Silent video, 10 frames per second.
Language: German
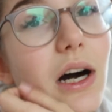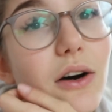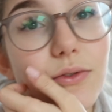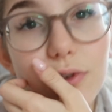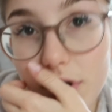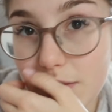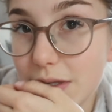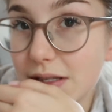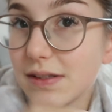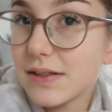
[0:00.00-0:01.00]
aufräumen.
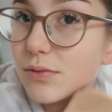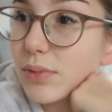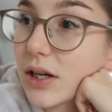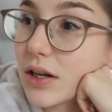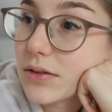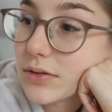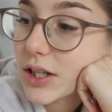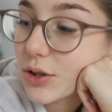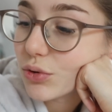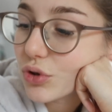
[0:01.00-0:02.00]
Hier ist es super
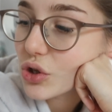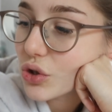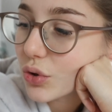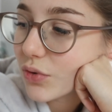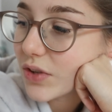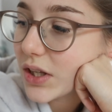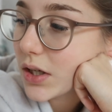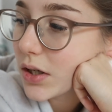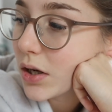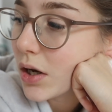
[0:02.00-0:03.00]
chaotisch irgendwie.
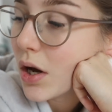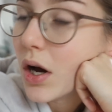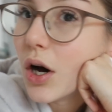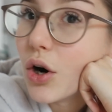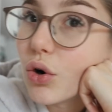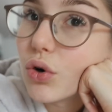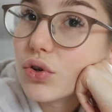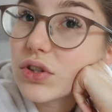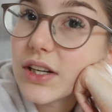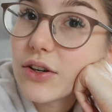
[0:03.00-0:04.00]

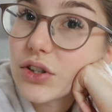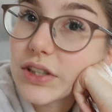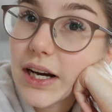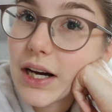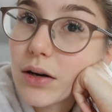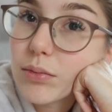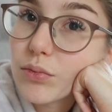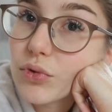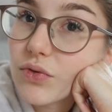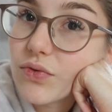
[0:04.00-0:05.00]
Und dann heute
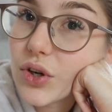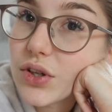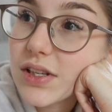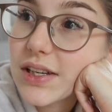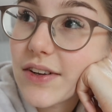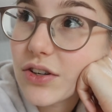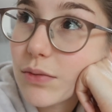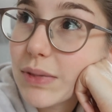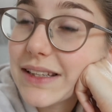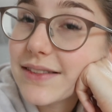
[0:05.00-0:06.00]
Abend wollte ich
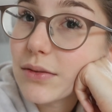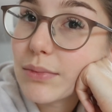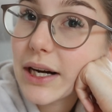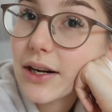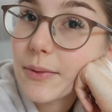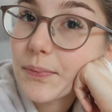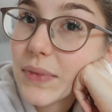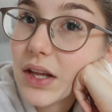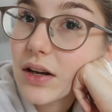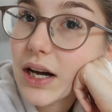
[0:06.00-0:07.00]
eventuell Plätzchen
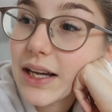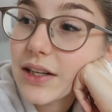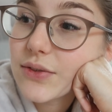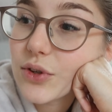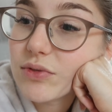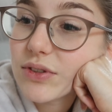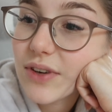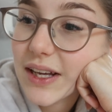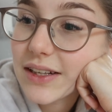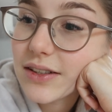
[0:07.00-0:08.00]
backen. Eigentlich wollten wir
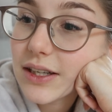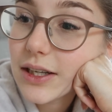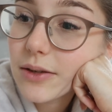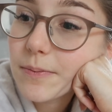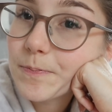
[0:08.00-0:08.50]
feiern gehen,